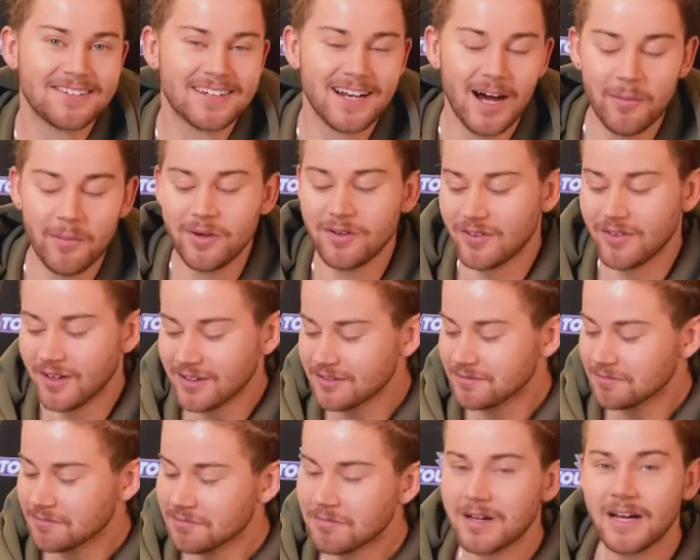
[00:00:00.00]
ist, glaube ich,
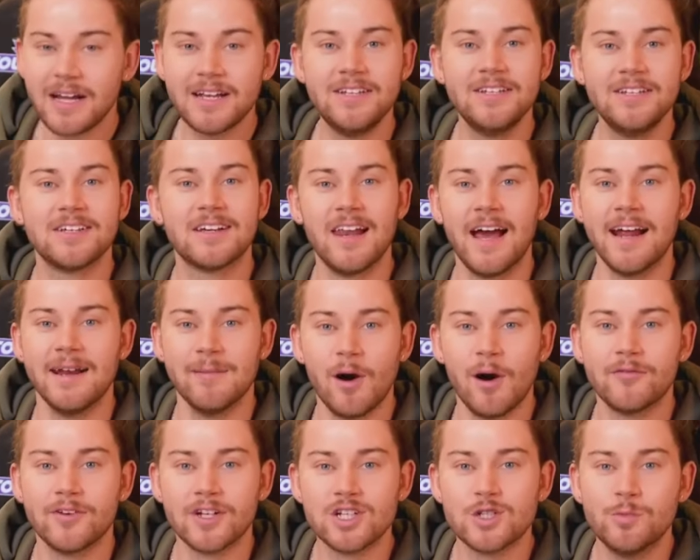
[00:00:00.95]
was richtig Kleinem
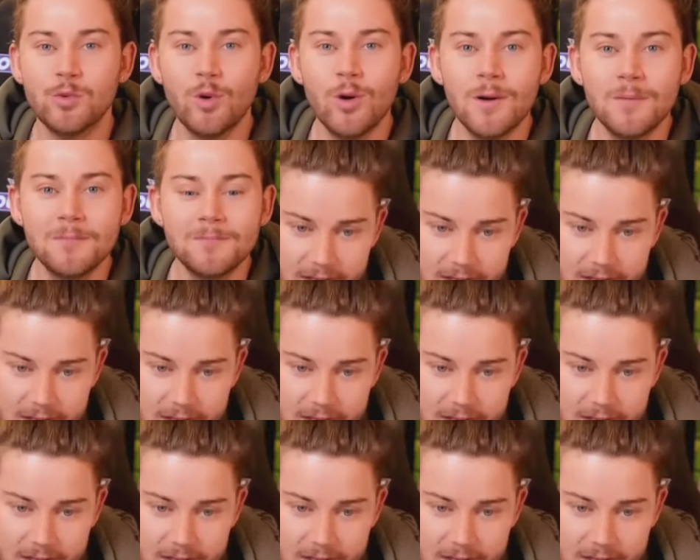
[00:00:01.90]
auf der Spur.